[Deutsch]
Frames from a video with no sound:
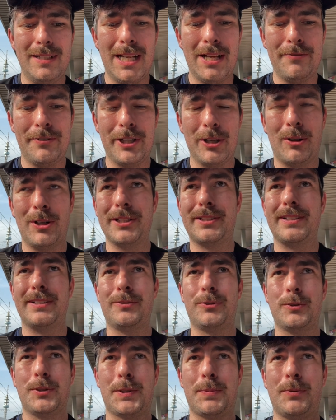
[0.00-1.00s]
wie heute
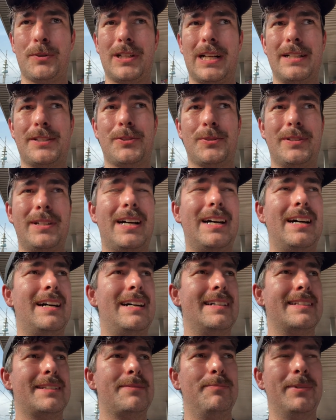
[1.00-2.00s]
in Duisburg als so eine
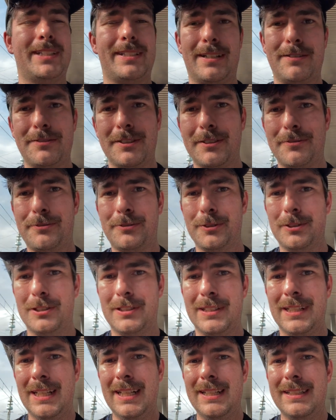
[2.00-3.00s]
Art Metapher für